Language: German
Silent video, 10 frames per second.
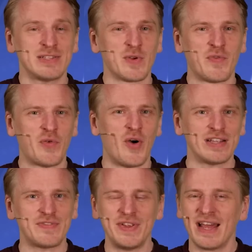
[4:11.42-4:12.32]
man
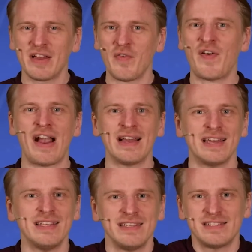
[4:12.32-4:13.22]
sofort wieder gefangen
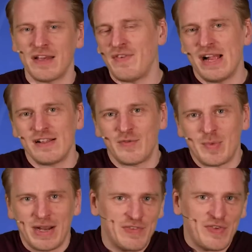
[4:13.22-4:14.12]
in dieser Welt, wo
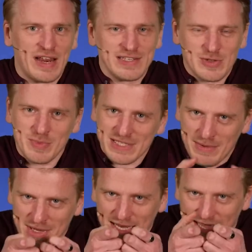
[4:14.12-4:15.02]
man vielleicht noch mit
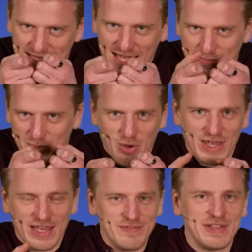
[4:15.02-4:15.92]
seinem kleinen Gameboy
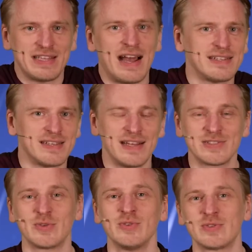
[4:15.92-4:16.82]
irgendwie da
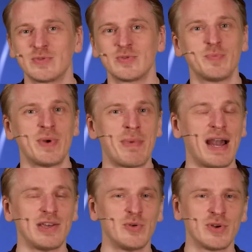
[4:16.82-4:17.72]
saß und Super
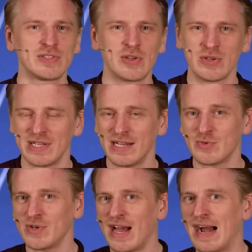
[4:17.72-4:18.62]
Mario gezockt hat
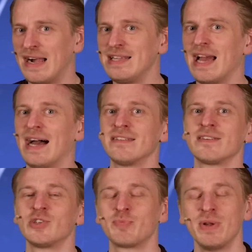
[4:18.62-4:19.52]
oder all die
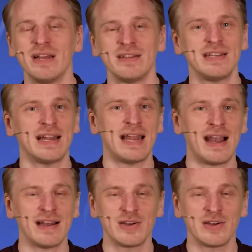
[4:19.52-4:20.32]
anderen Spiele, die danach